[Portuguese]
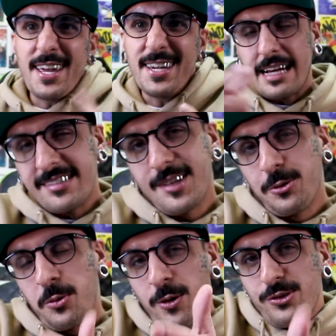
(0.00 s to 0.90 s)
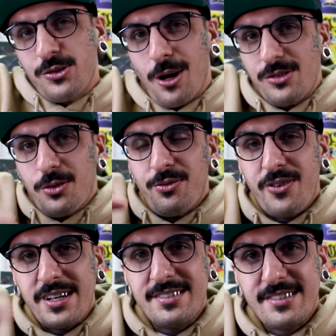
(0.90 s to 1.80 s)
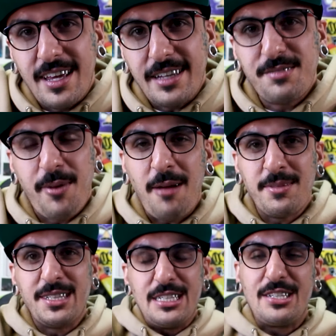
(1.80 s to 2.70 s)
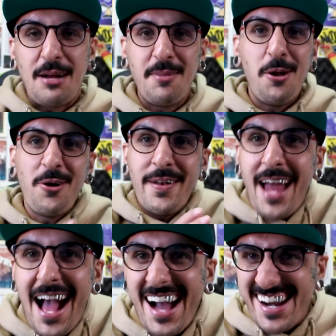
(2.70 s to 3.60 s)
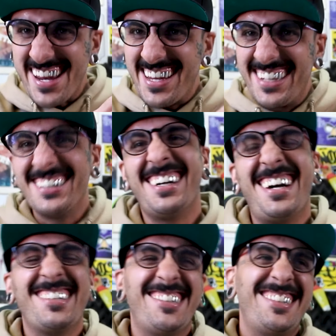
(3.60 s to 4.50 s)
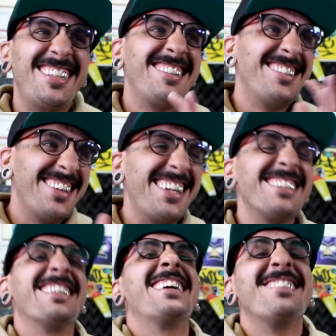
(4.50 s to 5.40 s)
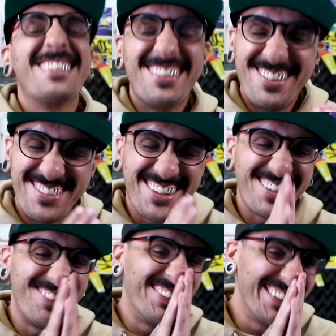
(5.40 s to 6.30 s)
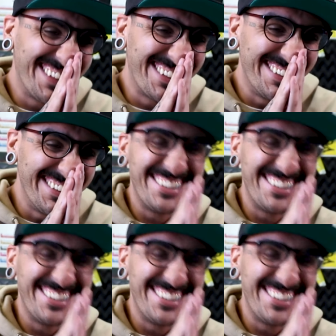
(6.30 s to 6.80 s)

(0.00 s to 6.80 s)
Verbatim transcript: Ligação do meu sócio um francês pra me deixar milionário. Nossa senhora, essa rima também ficou muito